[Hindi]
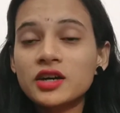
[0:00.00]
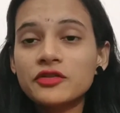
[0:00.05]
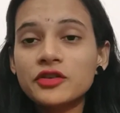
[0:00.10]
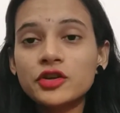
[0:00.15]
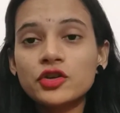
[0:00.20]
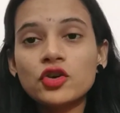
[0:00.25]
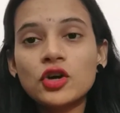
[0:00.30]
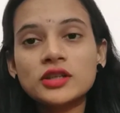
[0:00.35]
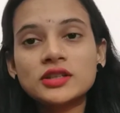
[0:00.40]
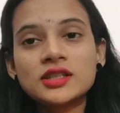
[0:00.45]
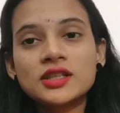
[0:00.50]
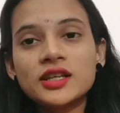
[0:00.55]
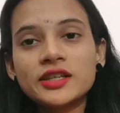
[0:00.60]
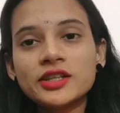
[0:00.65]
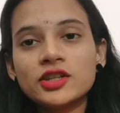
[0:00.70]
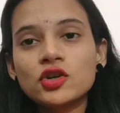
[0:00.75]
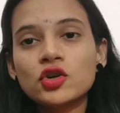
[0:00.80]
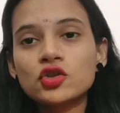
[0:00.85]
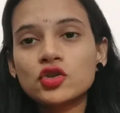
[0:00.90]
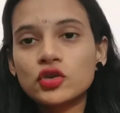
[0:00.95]
अगर वीडियो अच्छी
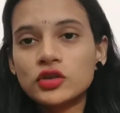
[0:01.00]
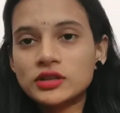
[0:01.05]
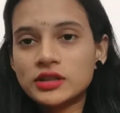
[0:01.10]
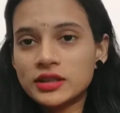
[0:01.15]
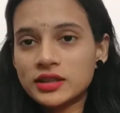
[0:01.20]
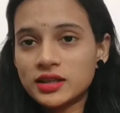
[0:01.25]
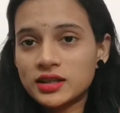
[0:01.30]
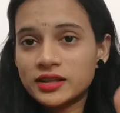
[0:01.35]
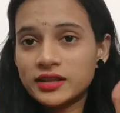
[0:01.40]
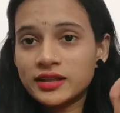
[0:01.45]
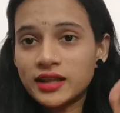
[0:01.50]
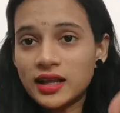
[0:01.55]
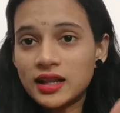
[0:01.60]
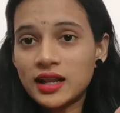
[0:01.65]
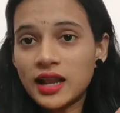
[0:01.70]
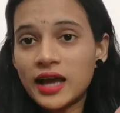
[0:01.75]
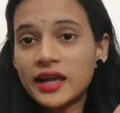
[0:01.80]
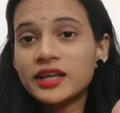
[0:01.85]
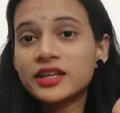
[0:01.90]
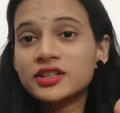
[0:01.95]
लगी हो तो इसे कर
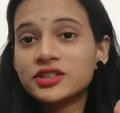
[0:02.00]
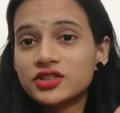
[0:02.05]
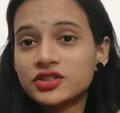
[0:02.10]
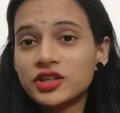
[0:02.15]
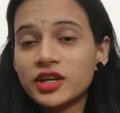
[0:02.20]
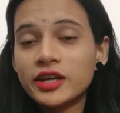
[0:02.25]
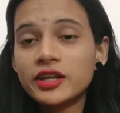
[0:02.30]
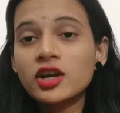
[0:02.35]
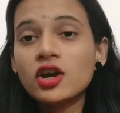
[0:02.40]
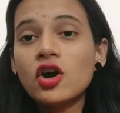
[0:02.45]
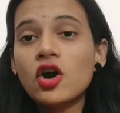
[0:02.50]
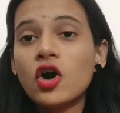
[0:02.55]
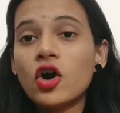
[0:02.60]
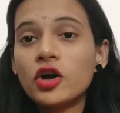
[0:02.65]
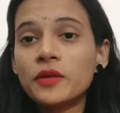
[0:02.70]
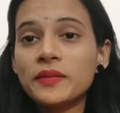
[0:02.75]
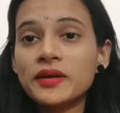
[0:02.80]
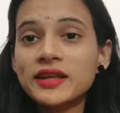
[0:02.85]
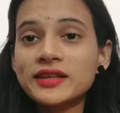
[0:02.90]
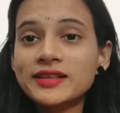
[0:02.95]
देना लाइक शेयर
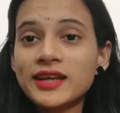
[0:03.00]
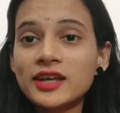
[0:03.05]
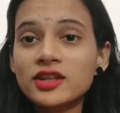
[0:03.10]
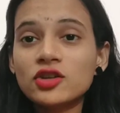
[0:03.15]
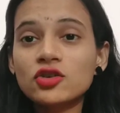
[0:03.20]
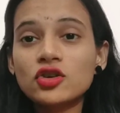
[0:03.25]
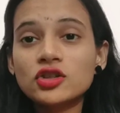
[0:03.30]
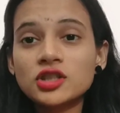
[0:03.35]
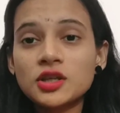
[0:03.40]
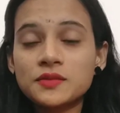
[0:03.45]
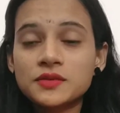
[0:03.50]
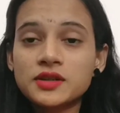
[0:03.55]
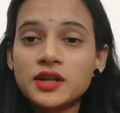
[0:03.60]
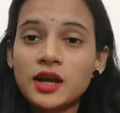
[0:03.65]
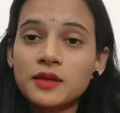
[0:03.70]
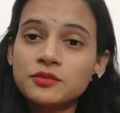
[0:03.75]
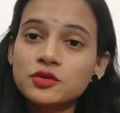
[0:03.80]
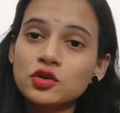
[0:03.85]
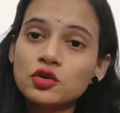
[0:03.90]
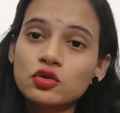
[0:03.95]
और मेरे चैनल को
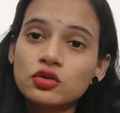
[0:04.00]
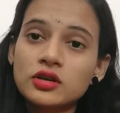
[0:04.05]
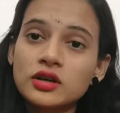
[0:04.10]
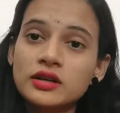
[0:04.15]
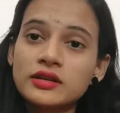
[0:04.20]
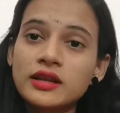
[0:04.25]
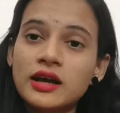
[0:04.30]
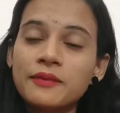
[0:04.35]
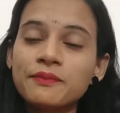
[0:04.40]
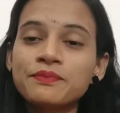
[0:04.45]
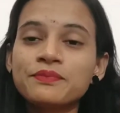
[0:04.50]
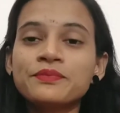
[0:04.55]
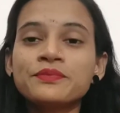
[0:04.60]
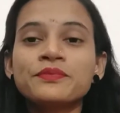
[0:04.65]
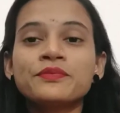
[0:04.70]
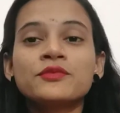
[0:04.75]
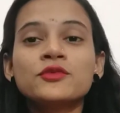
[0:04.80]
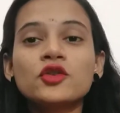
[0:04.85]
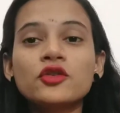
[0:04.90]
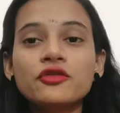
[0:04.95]
सब्सक्राइब ज़रूर करना
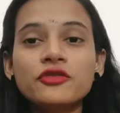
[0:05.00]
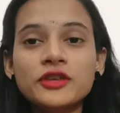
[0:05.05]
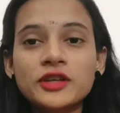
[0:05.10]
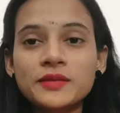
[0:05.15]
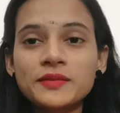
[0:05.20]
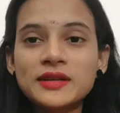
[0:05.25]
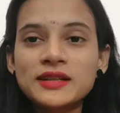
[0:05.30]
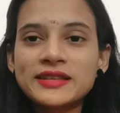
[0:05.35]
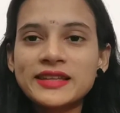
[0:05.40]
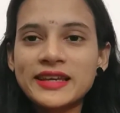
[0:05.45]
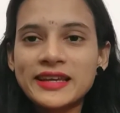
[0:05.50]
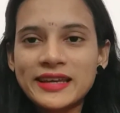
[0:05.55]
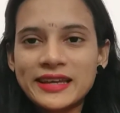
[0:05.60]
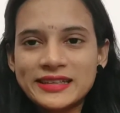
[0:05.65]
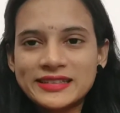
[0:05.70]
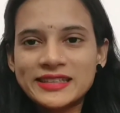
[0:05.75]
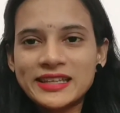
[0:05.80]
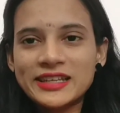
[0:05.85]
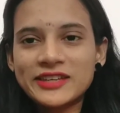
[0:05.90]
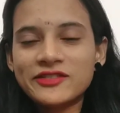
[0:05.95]
तो फिर मिलते हैं
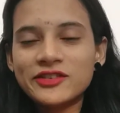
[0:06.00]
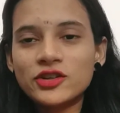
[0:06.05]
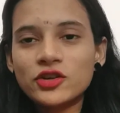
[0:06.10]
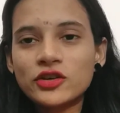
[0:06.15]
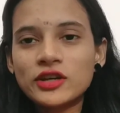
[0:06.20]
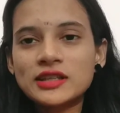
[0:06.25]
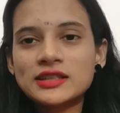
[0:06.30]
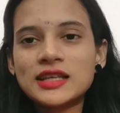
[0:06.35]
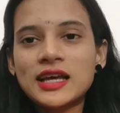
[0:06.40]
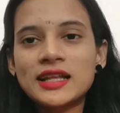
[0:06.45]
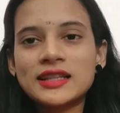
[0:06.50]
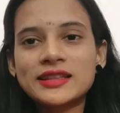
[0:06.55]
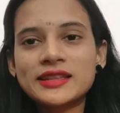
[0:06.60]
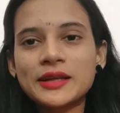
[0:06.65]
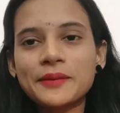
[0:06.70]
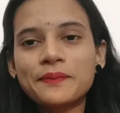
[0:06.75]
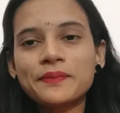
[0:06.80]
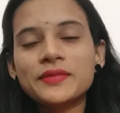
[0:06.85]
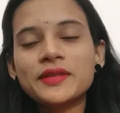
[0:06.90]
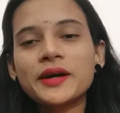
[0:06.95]
ऐसे एक वीडियो के
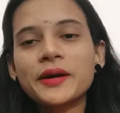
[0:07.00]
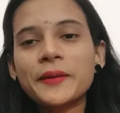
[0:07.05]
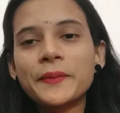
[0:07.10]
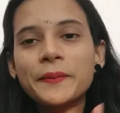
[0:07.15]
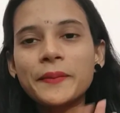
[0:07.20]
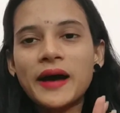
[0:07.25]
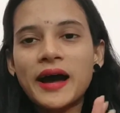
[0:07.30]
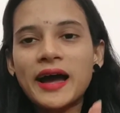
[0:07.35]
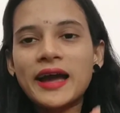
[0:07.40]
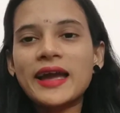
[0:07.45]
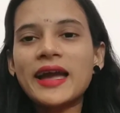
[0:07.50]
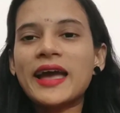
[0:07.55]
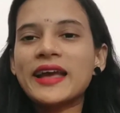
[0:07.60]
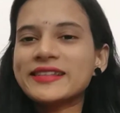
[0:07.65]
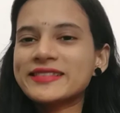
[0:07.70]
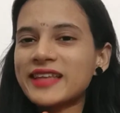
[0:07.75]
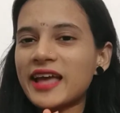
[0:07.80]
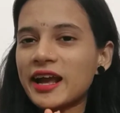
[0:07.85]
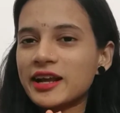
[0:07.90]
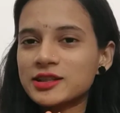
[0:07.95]
साथ तब तक बाय
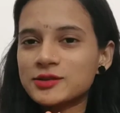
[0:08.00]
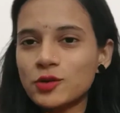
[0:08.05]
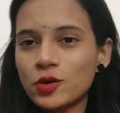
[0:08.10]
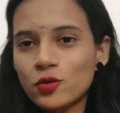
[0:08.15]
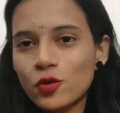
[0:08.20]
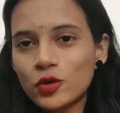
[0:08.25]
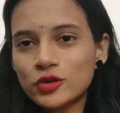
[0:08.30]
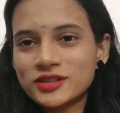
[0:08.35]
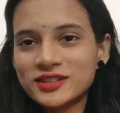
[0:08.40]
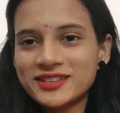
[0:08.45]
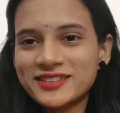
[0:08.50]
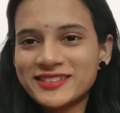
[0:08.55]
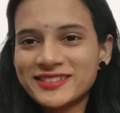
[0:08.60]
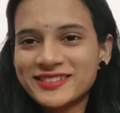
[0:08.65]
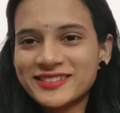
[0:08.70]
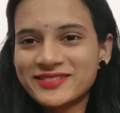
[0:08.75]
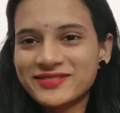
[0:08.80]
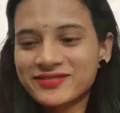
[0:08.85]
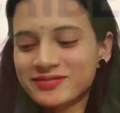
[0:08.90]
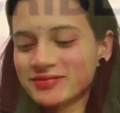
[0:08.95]
एंड थैंक्स फॉर
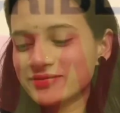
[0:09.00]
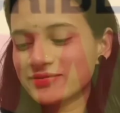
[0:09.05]
वॉचिंग